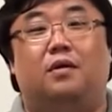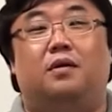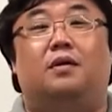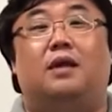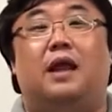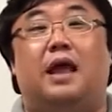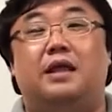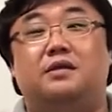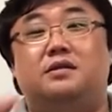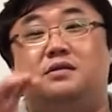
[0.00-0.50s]

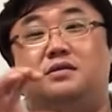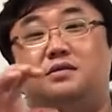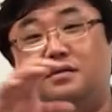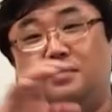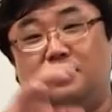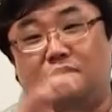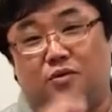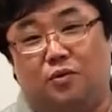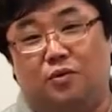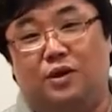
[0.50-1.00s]

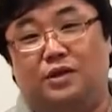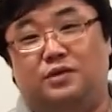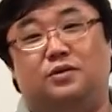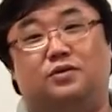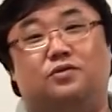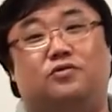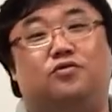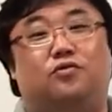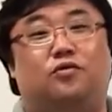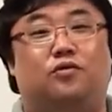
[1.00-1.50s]
렌즈를
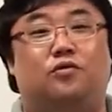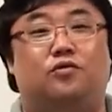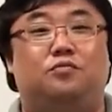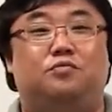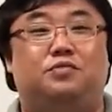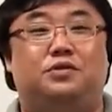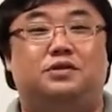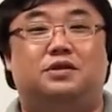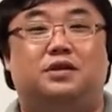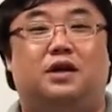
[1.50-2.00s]
통해서 들어오는
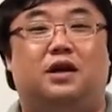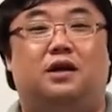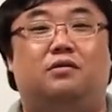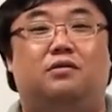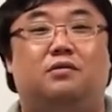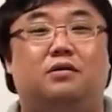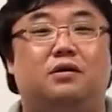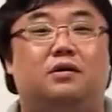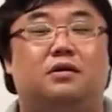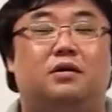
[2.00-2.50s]
빛의
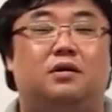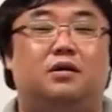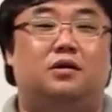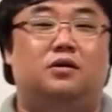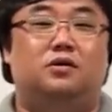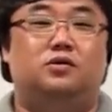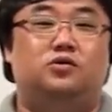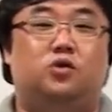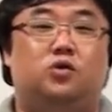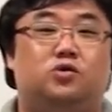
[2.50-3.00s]
양을
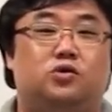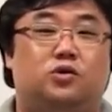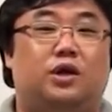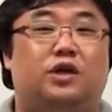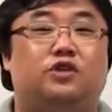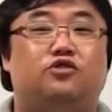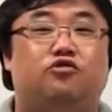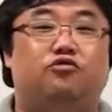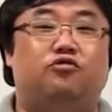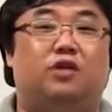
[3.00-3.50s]
조절해
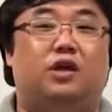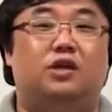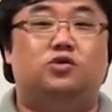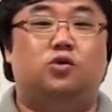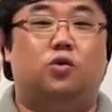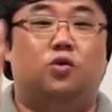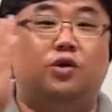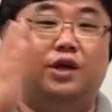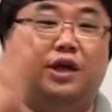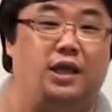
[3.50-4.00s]
주는 게
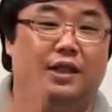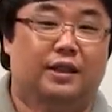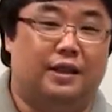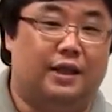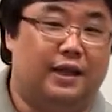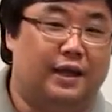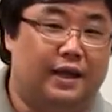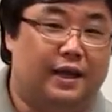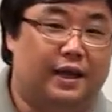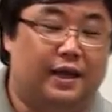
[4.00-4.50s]

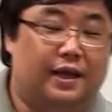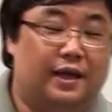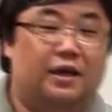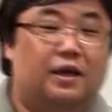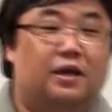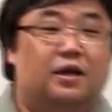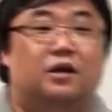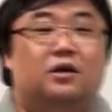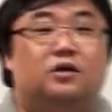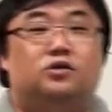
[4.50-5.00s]
조리개인데,
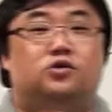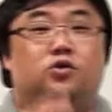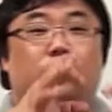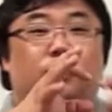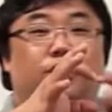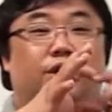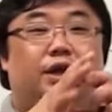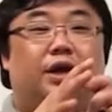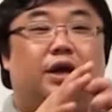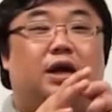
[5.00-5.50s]

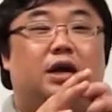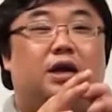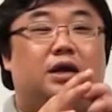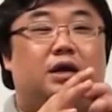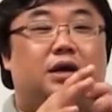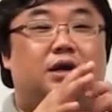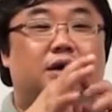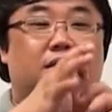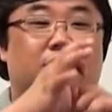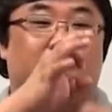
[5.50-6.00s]
조리개가
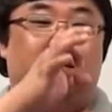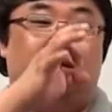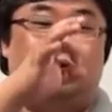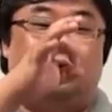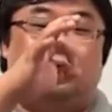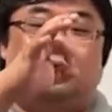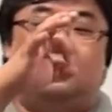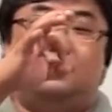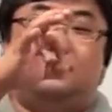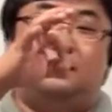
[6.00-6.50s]

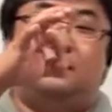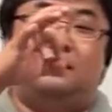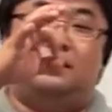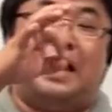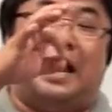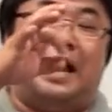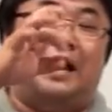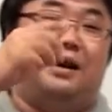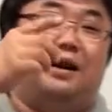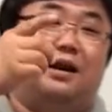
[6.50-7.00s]
이런
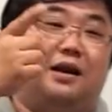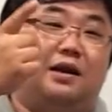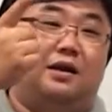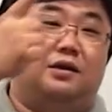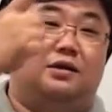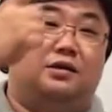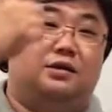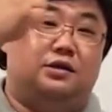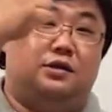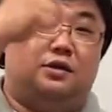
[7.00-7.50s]
날,
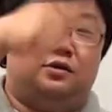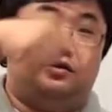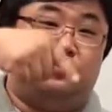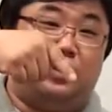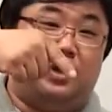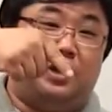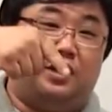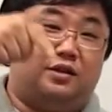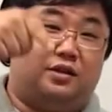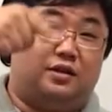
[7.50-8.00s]
이런
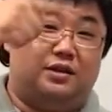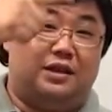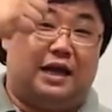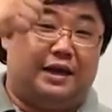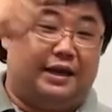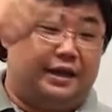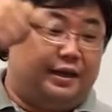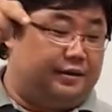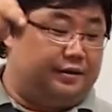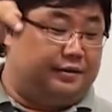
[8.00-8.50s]
쇠 같은
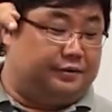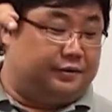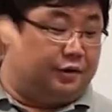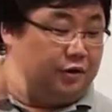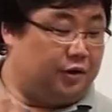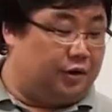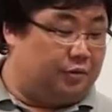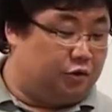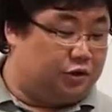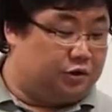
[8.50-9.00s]
날이에요.
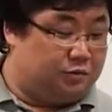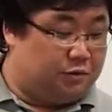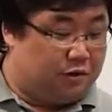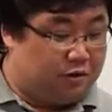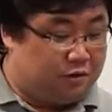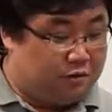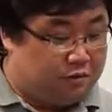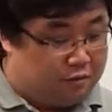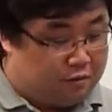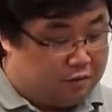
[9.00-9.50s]
여기
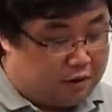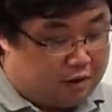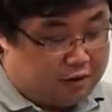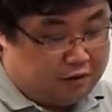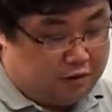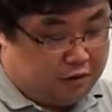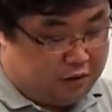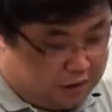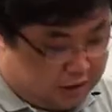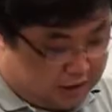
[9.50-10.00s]
보시면 아,
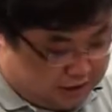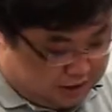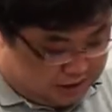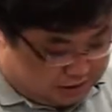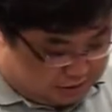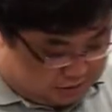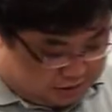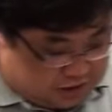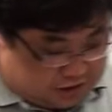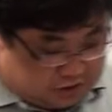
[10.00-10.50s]
여기 돼
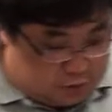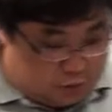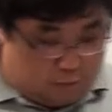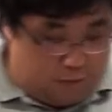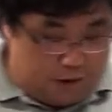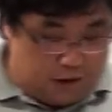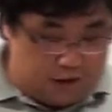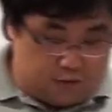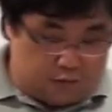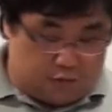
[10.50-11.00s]
있네요.
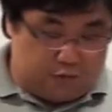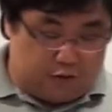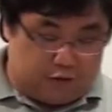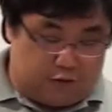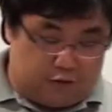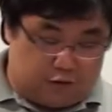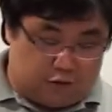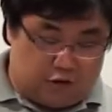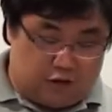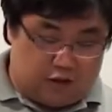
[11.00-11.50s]
25페이지
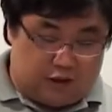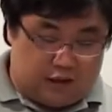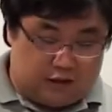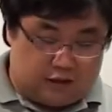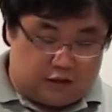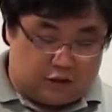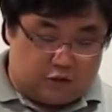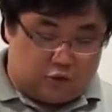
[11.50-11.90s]
보면 어떻게 돼 있어요?